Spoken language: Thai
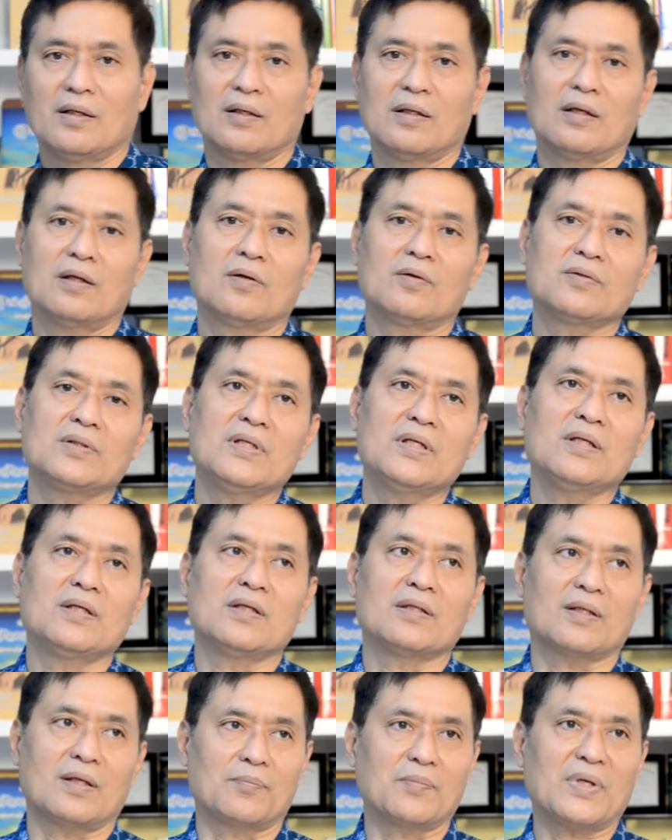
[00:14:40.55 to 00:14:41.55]
แล้วที่
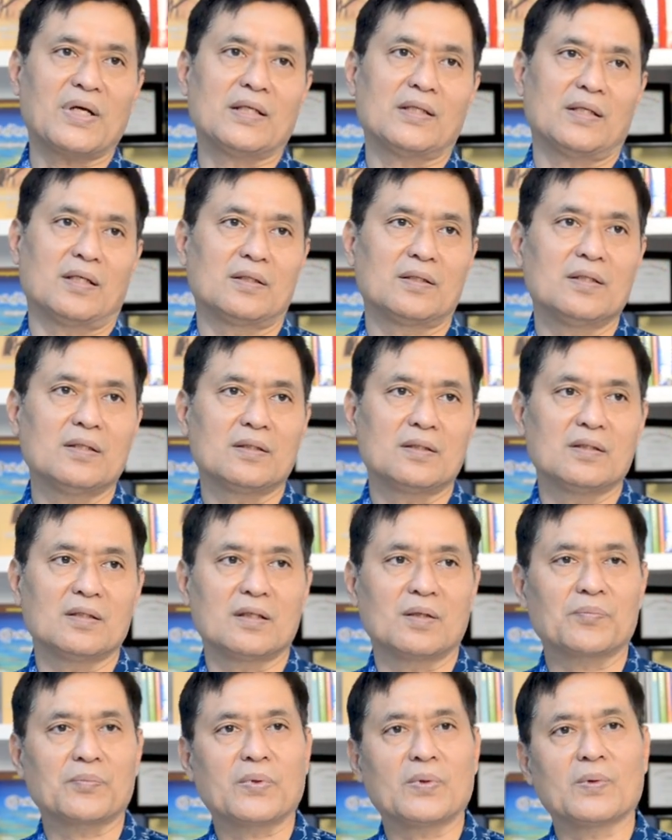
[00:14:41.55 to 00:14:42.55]
สำคัญอย่างยิ่งคือ
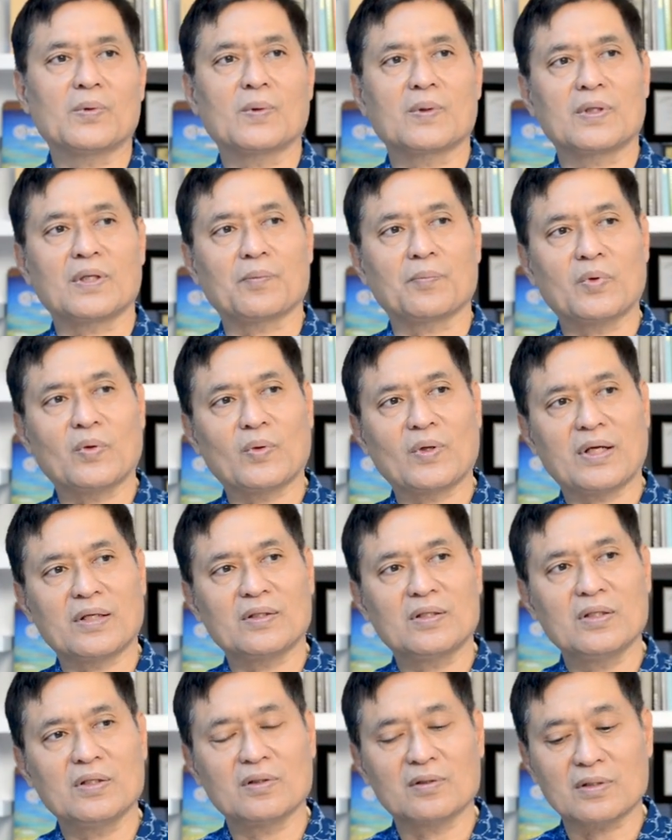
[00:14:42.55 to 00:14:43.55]
ลำโพงเนี่ยพอเวลา
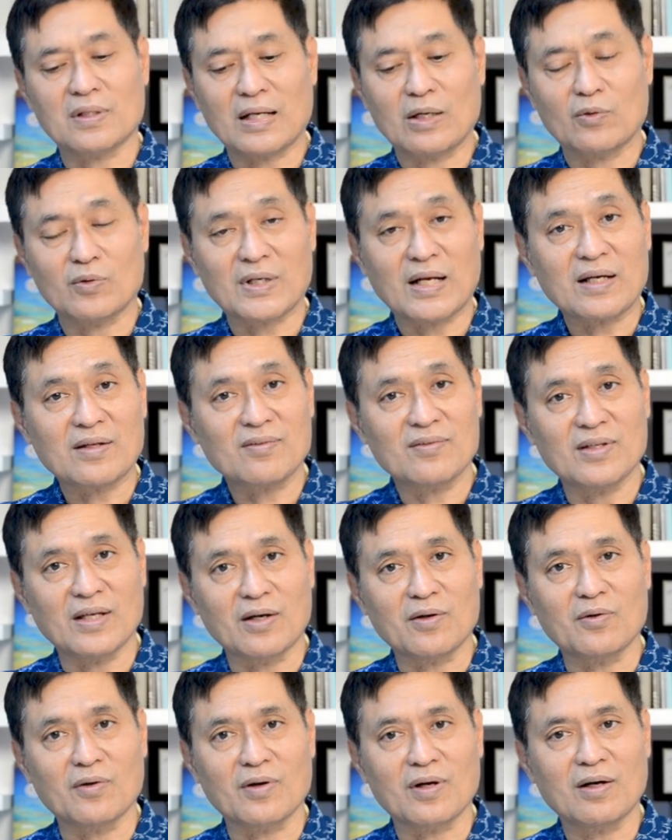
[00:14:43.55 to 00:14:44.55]
ที่เรารักเสียง
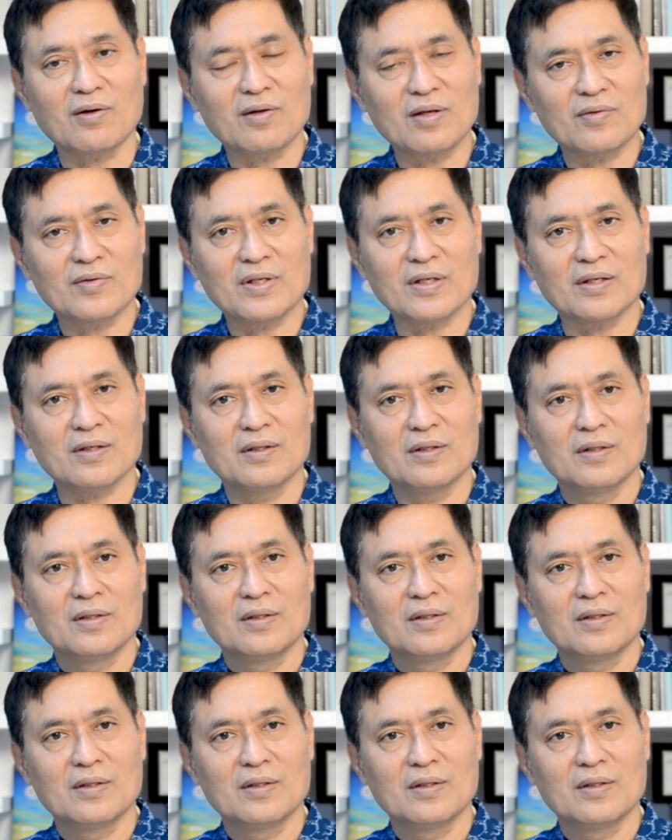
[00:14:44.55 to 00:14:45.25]
ของเขาแล้วเนี่ย